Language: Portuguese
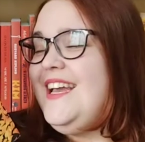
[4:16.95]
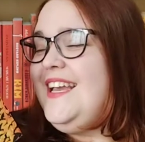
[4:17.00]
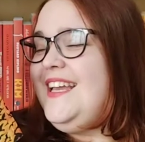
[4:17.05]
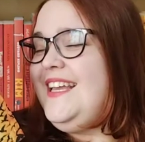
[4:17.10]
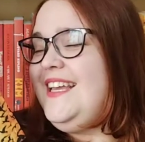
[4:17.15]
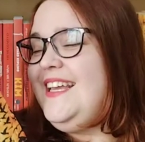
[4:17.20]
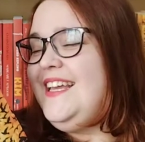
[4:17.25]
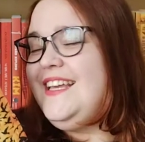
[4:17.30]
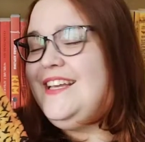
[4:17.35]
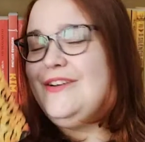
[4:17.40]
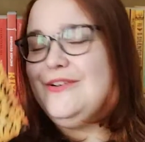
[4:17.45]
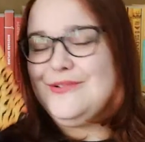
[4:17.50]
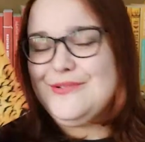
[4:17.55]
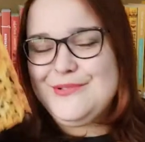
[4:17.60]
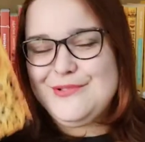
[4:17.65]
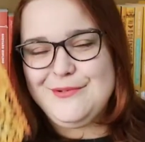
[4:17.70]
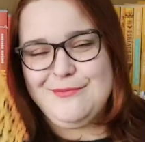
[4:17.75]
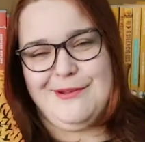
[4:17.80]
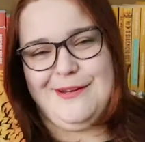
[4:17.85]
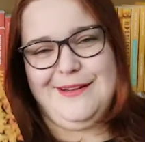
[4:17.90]
E eu
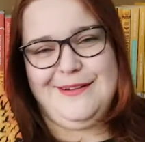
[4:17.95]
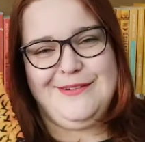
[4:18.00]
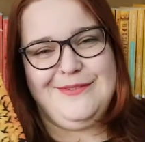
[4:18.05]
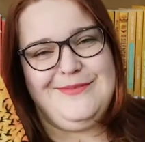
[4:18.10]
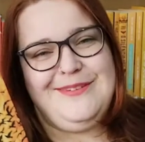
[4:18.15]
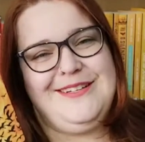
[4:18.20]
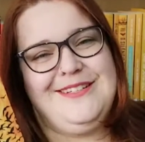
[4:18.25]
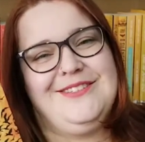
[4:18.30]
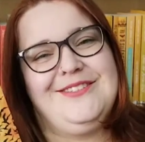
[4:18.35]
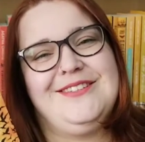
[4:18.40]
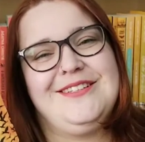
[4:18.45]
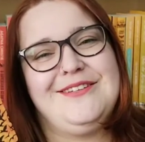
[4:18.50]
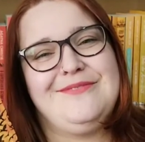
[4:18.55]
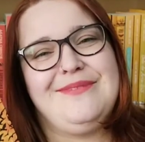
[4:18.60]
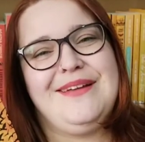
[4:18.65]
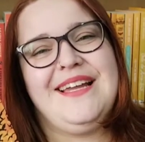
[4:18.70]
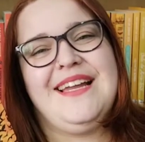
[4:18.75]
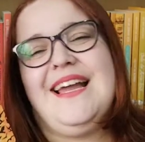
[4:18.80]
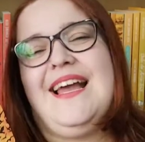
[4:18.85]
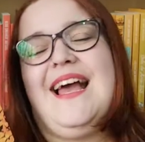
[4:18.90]
super recomendo
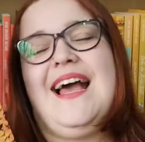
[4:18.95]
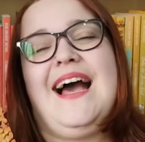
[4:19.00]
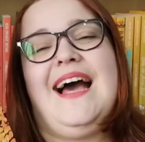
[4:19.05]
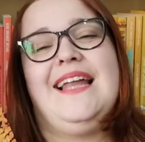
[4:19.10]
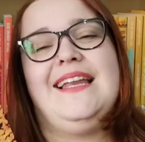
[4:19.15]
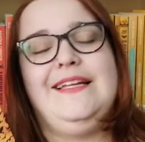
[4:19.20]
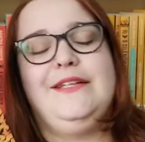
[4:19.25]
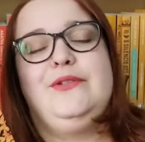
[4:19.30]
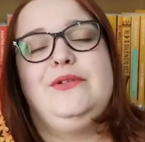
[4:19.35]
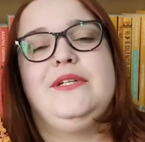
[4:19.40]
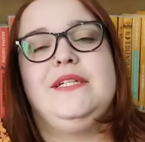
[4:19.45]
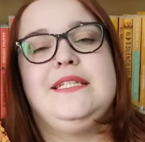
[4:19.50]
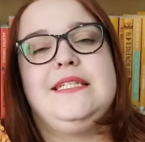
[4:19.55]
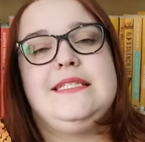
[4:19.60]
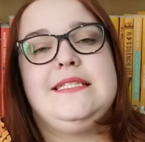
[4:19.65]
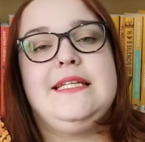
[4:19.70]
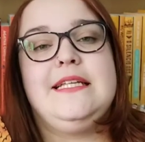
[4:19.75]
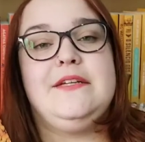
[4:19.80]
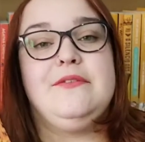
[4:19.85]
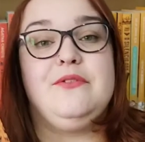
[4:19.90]
também a leitura
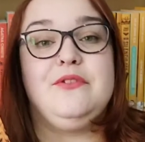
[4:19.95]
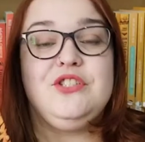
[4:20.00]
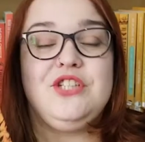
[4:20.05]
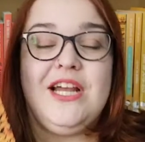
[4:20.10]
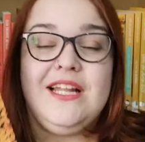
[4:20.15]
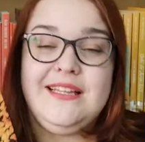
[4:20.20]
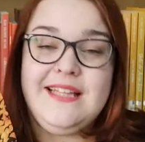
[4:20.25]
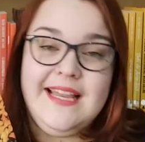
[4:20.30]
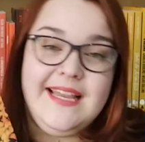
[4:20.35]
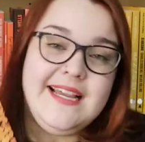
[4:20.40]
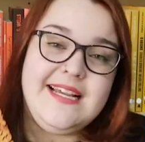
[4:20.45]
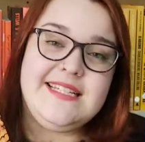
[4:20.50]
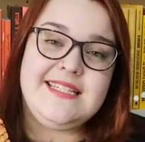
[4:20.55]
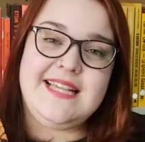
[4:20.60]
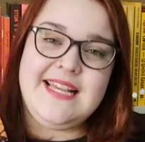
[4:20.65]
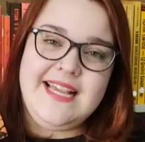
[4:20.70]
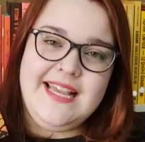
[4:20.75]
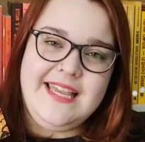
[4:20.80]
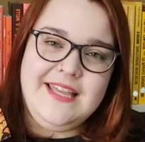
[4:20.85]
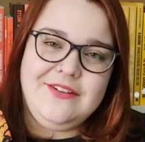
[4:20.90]
desse livro. Já tem
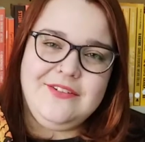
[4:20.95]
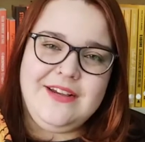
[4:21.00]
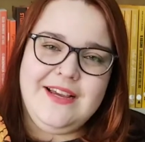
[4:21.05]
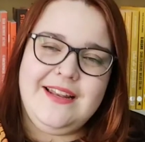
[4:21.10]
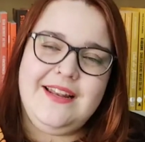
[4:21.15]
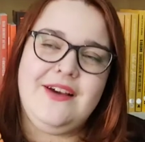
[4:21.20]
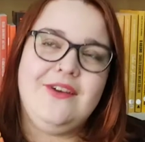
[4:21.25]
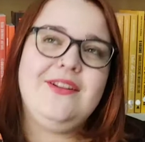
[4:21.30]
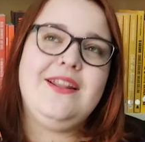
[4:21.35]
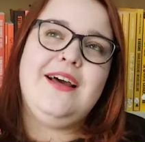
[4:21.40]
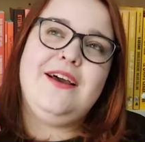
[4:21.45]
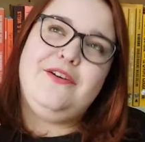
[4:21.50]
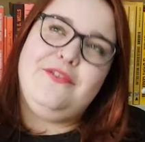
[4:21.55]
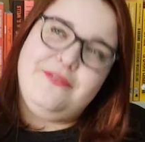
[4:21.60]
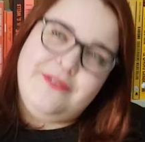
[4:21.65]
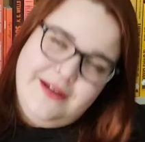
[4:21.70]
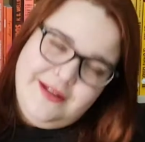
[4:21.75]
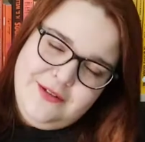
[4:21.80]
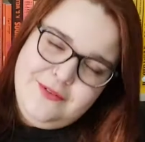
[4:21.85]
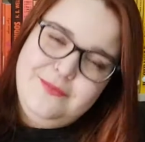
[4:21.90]
resenha aqui no canal, lá eu
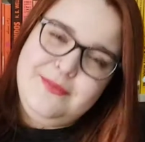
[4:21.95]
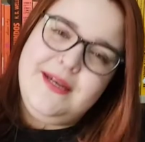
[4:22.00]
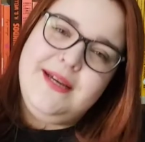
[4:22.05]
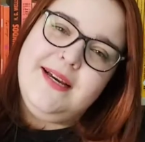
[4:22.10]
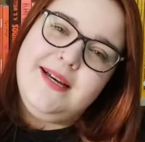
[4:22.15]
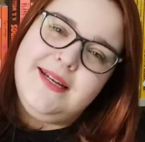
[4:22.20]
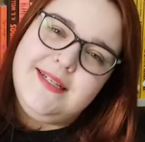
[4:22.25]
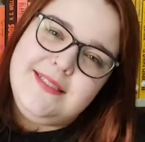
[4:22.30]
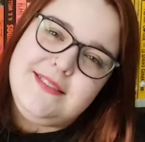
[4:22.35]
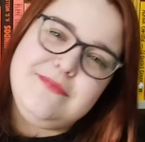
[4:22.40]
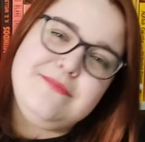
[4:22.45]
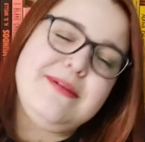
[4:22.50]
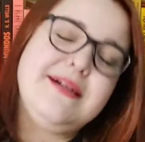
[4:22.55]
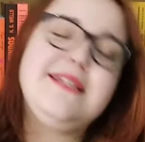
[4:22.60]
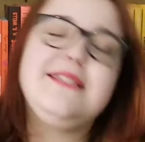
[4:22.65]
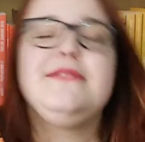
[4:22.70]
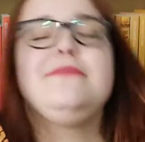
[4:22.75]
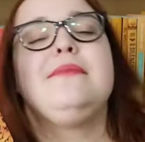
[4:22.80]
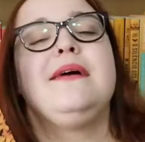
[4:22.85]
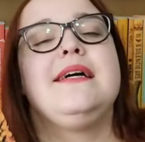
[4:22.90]
falo mais e
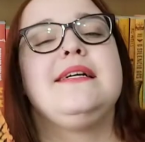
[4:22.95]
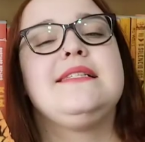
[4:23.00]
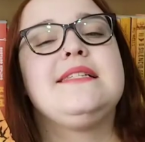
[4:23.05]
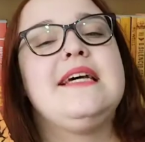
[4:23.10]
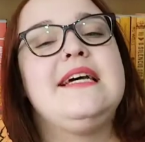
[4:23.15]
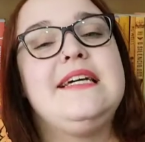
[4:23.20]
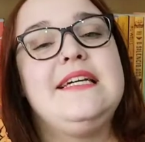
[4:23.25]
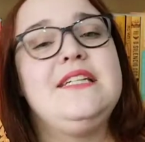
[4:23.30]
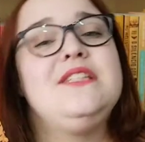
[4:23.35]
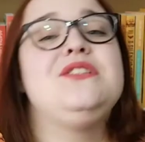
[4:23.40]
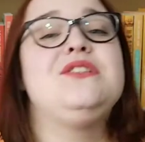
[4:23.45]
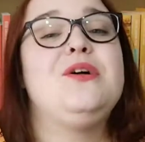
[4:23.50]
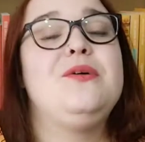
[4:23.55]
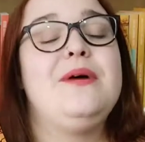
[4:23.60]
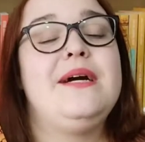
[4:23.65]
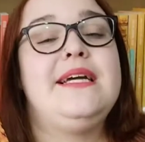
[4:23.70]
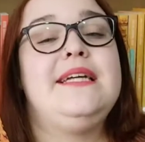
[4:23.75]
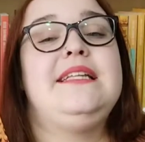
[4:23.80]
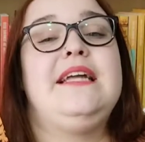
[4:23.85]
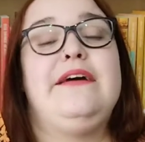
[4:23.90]
mais e mais. Estou
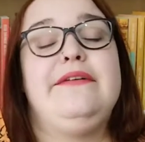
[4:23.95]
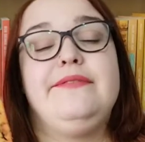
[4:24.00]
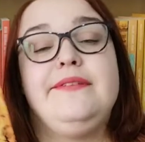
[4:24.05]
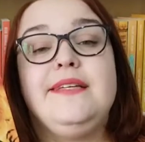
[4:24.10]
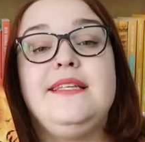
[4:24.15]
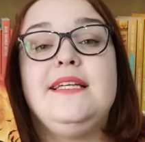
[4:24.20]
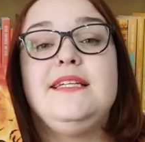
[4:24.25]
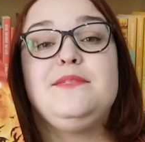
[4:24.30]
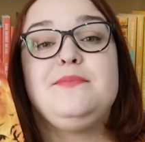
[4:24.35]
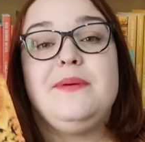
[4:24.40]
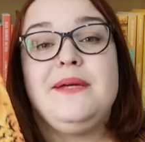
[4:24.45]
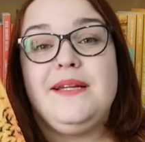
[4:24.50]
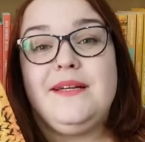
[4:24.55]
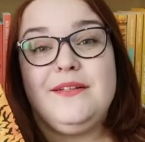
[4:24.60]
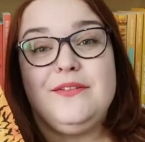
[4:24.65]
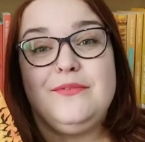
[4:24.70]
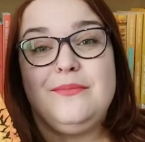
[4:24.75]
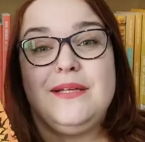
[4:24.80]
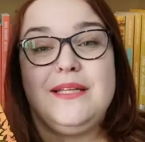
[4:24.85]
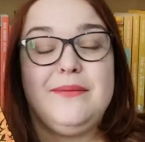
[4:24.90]
aí na fila
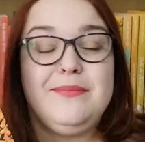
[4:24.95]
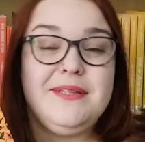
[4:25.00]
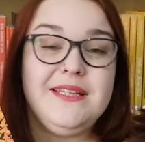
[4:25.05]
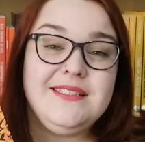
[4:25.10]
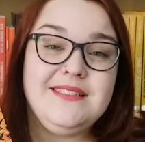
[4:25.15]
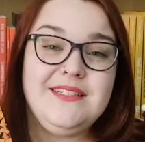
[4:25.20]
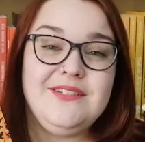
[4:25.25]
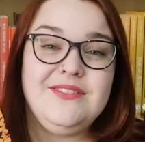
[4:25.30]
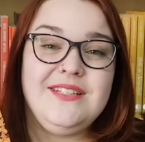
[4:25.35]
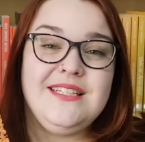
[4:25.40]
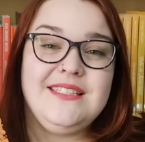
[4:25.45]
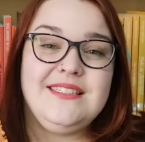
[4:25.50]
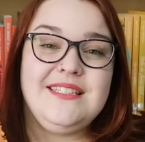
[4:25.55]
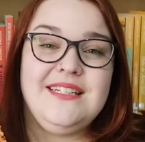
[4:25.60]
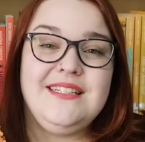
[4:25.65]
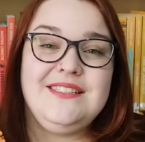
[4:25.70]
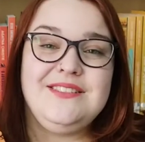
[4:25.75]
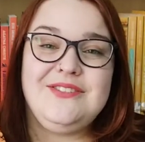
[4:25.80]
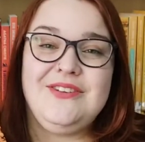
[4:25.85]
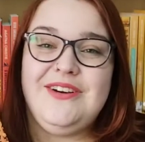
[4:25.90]
esperando uma adaptação dessa
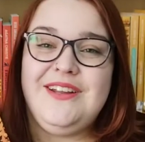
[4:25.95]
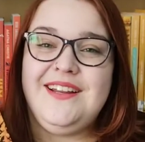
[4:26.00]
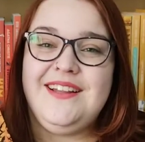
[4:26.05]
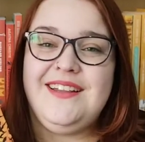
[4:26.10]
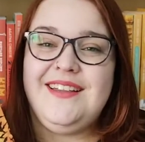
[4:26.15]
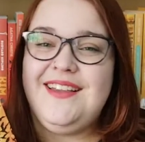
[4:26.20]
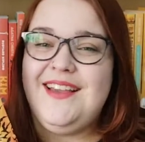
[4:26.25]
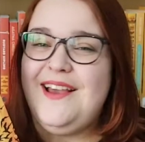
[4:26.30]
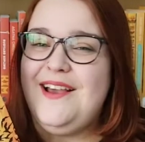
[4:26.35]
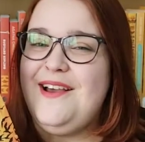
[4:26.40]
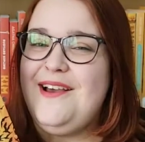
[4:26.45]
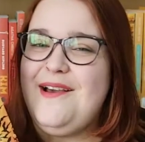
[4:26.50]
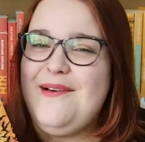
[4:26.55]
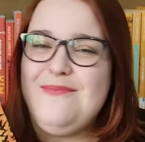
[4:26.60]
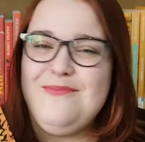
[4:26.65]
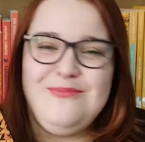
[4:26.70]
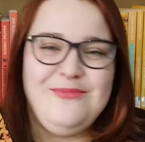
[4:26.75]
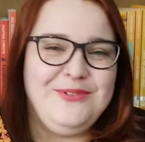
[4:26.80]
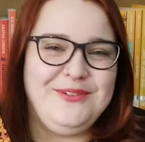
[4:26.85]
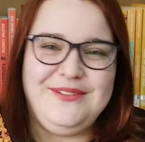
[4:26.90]
história que é
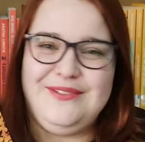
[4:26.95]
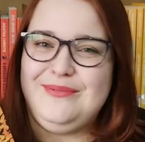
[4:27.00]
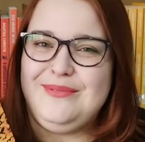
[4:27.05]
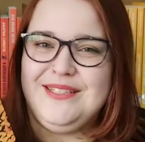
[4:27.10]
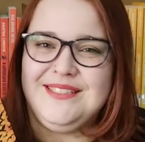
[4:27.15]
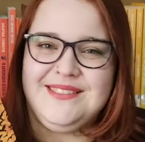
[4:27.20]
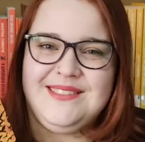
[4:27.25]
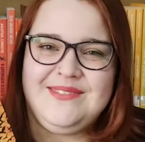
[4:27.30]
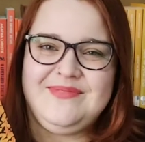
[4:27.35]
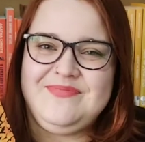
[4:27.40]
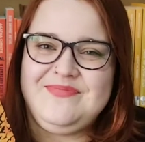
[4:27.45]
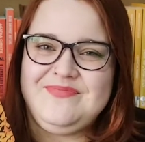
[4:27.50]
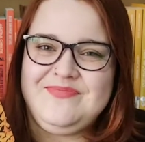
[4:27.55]
muito massa.